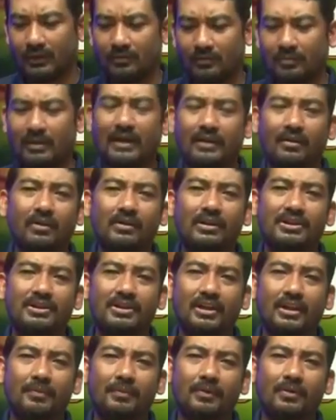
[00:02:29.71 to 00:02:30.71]
bà
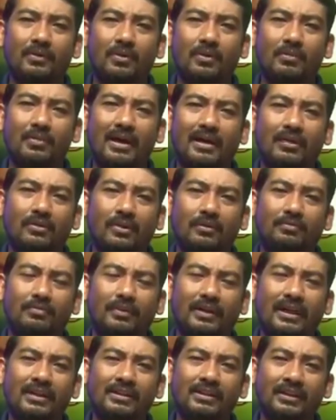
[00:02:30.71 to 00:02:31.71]
Rodiger và cú bà rút
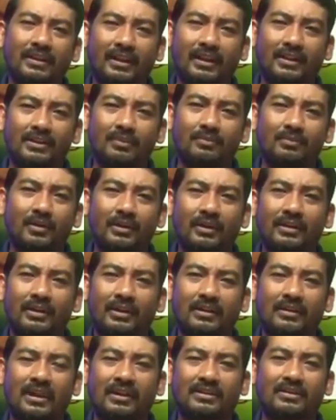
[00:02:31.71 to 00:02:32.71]
và đánh kia cho môi
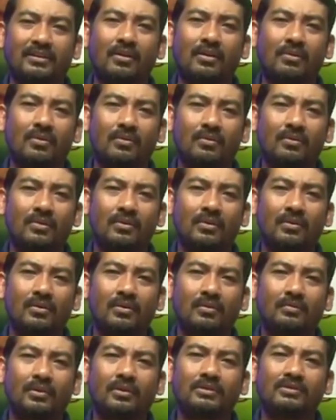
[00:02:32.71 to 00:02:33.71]
nâng Arsenal
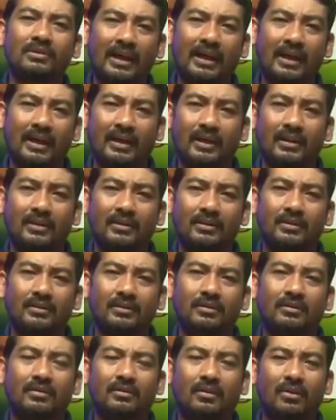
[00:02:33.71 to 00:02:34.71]
còn thay
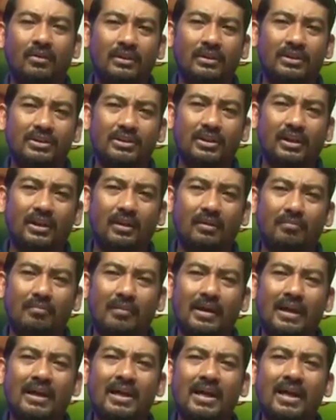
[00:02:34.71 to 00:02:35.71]
Rodiger
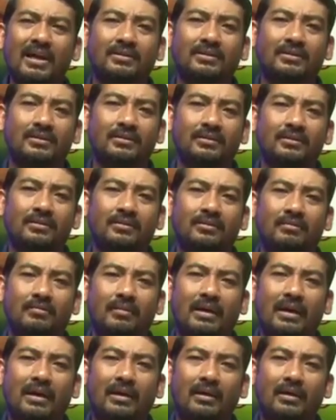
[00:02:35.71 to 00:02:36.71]
bàn
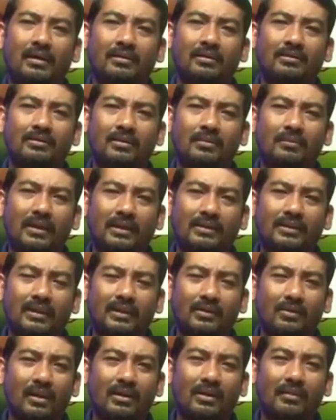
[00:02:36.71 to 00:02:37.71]
bà bắt ta
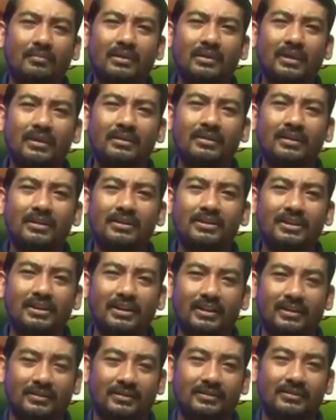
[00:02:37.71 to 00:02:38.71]
con là bươn lươn
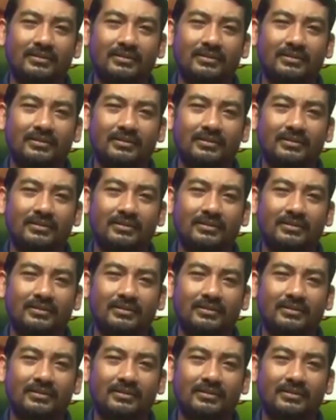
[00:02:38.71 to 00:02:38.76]
chiêng